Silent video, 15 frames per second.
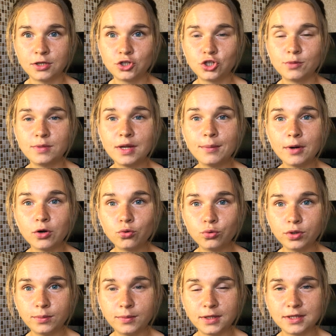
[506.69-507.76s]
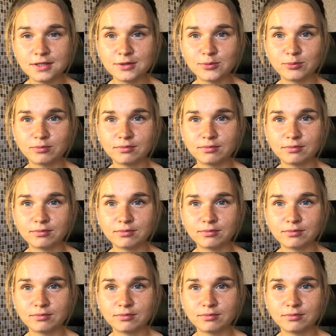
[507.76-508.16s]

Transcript: Чем я могу иметь?